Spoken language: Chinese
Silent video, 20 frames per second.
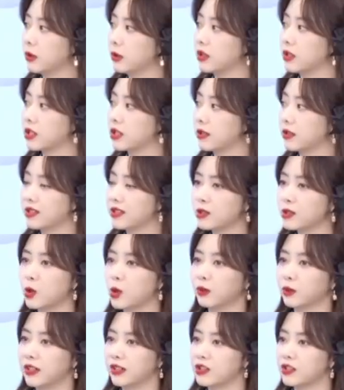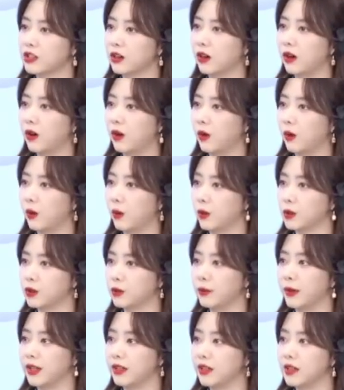以自从那之后，我就
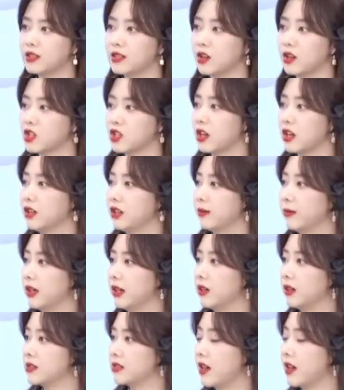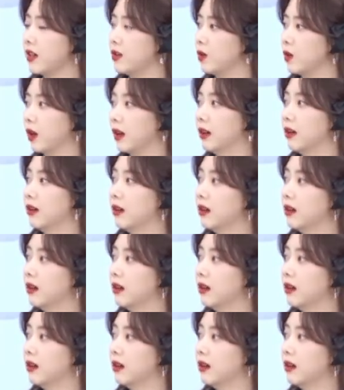每天早上一杯三元。